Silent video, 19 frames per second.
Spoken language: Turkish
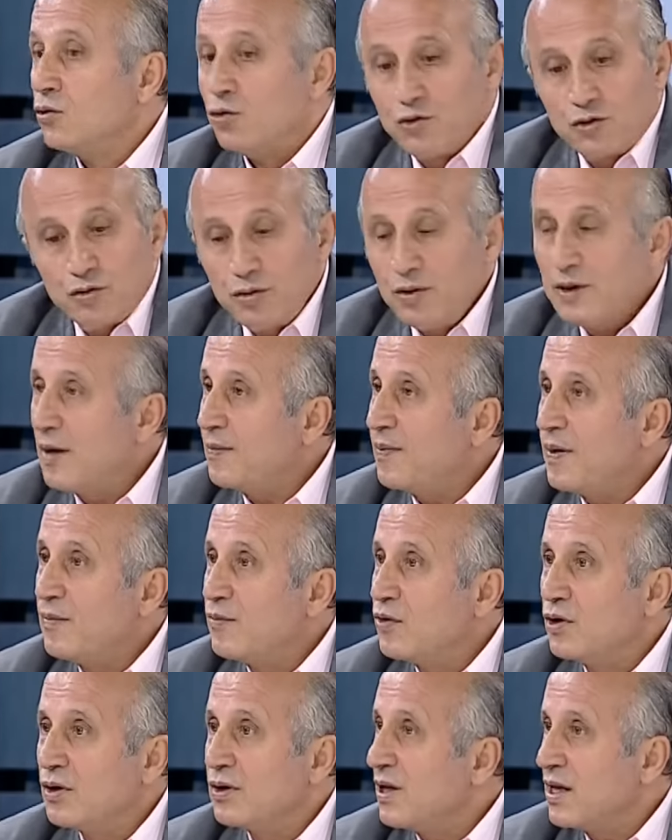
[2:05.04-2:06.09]
Rükû
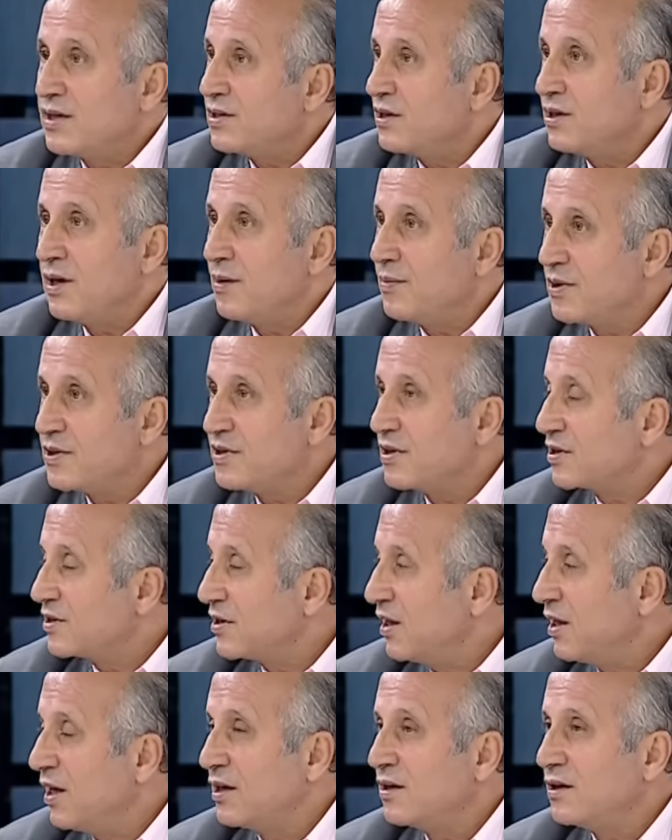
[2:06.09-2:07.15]
yapamıyor. Nasıl yapacak
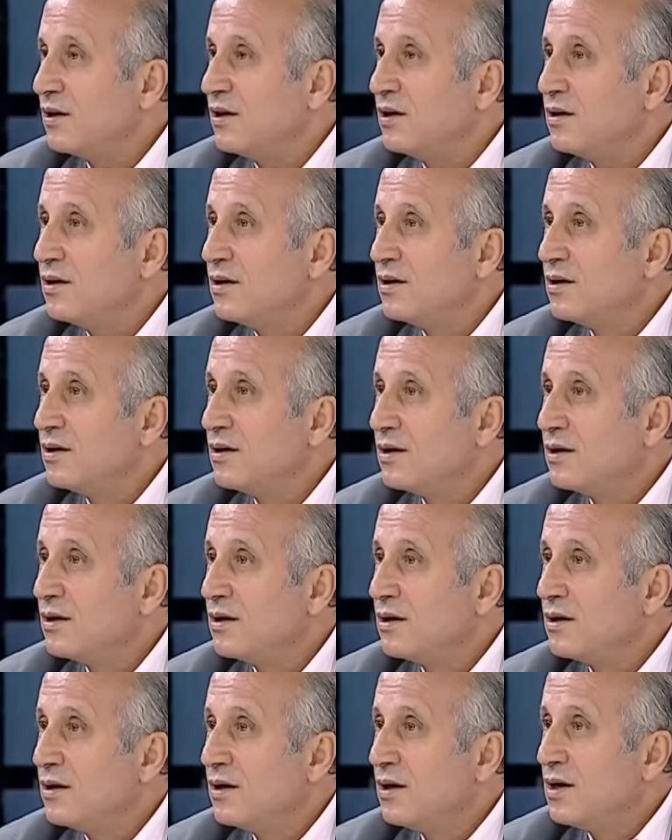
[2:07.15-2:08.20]
salatını?
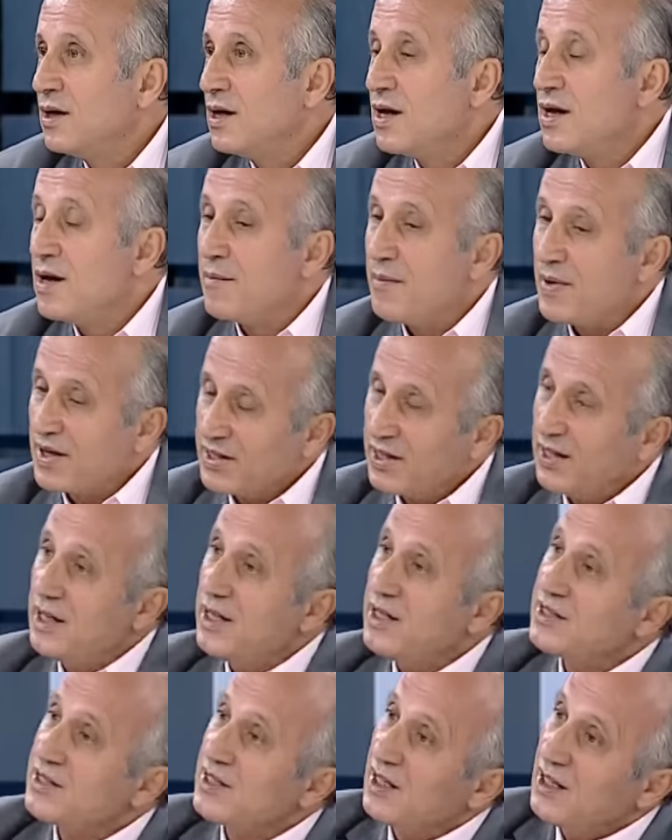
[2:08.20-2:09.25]

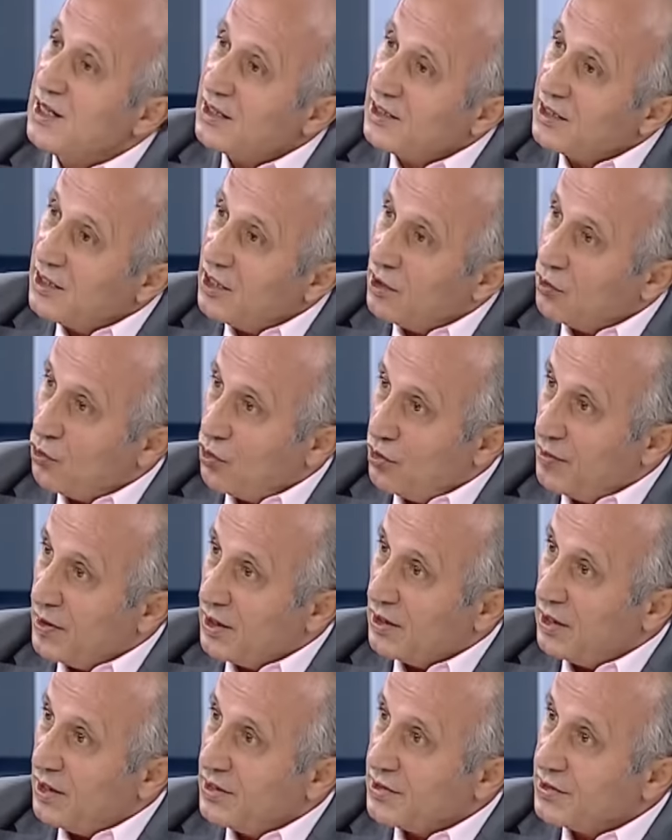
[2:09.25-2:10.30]
Meseleyi salat diye
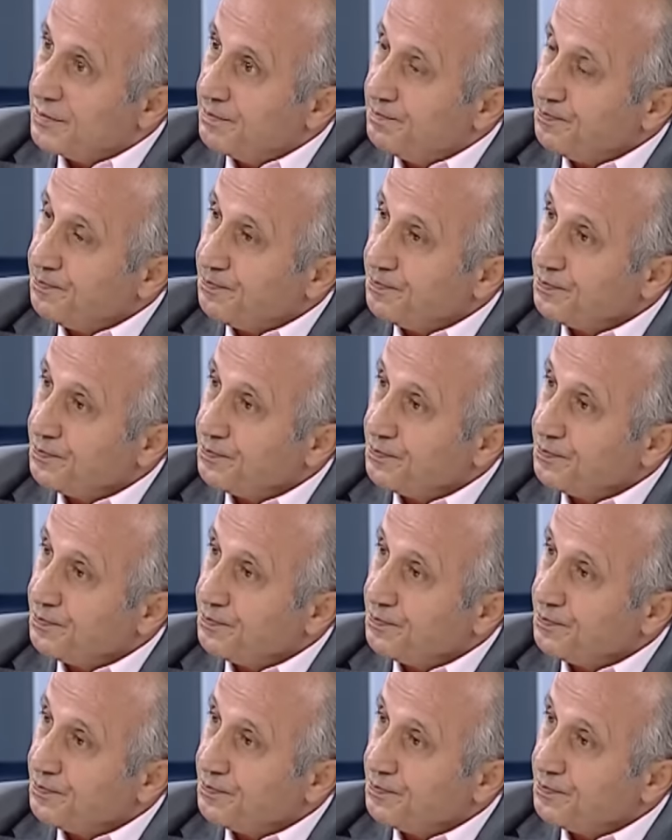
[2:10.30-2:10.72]
koymak lazım.